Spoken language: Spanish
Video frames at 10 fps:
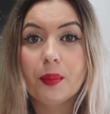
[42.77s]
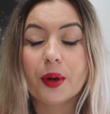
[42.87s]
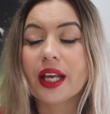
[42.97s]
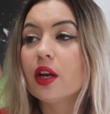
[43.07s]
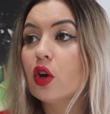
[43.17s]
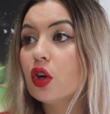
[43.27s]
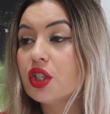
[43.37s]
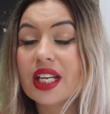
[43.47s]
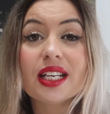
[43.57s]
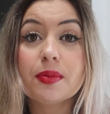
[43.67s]
porque no
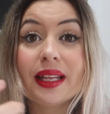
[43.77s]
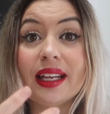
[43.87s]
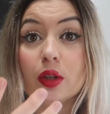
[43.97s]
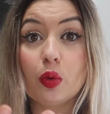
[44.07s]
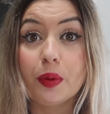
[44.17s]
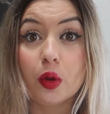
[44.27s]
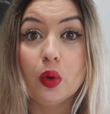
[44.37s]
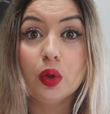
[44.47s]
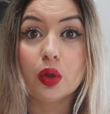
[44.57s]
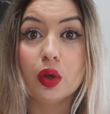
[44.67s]
consigues vender tu
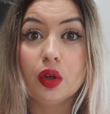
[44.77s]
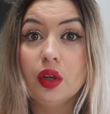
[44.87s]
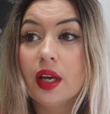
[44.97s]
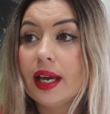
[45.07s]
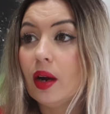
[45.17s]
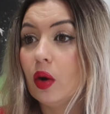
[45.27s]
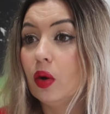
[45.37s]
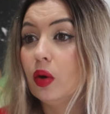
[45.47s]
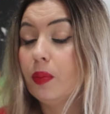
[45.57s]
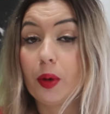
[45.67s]
producto
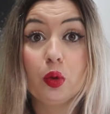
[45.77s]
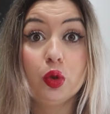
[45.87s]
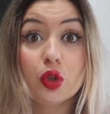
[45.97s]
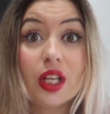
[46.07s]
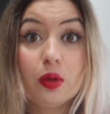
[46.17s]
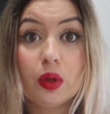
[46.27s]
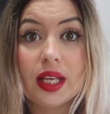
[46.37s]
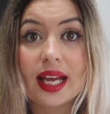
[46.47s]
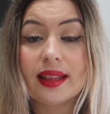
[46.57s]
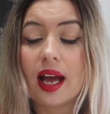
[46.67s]
o productos de tu
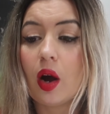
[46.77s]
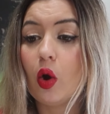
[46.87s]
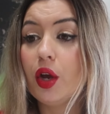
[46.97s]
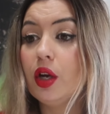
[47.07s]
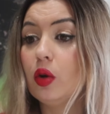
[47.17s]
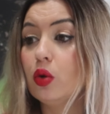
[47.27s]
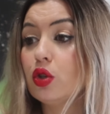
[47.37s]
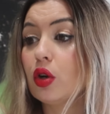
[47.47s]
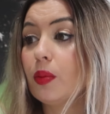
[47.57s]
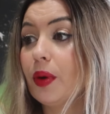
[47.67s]
tienda o
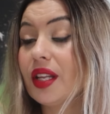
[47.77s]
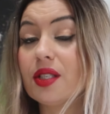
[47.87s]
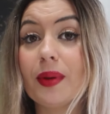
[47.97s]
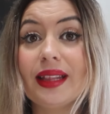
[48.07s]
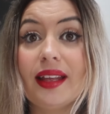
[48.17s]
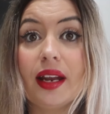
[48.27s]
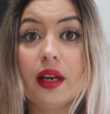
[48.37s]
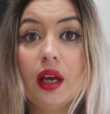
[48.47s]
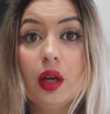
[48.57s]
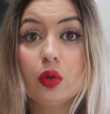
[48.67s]
incluso no puedes
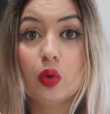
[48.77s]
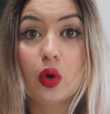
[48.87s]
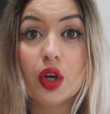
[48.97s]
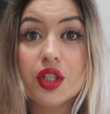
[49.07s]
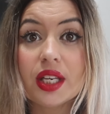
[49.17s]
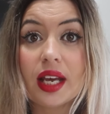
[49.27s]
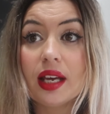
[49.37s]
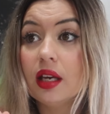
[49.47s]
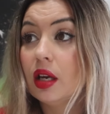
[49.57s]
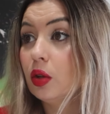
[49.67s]
vender tu
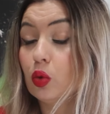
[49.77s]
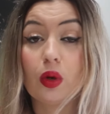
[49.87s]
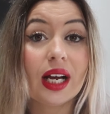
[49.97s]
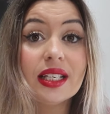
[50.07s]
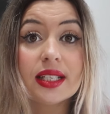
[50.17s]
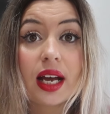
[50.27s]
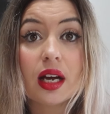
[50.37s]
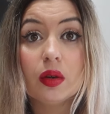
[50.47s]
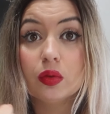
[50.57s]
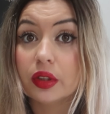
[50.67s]
coche, tu
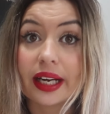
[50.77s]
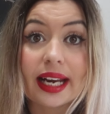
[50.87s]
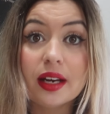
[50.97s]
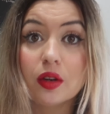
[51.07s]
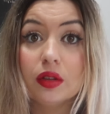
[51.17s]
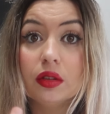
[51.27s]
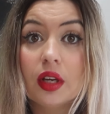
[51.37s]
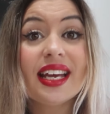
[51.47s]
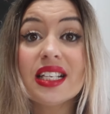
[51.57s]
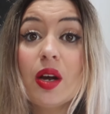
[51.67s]
casa, un terreno.
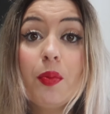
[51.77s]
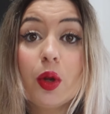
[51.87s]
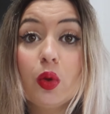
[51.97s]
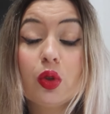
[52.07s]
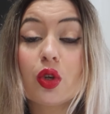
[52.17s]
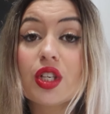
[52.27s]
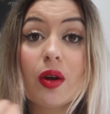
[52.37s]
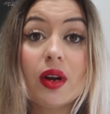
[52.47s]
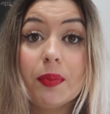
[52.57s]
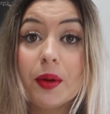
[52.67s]
Ya sea un producto,
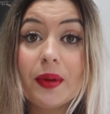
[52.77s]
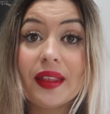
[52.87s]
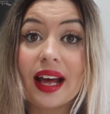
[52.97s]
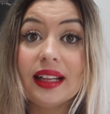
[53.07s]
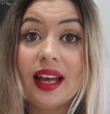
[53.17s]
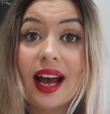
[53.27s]
sea una propiedad,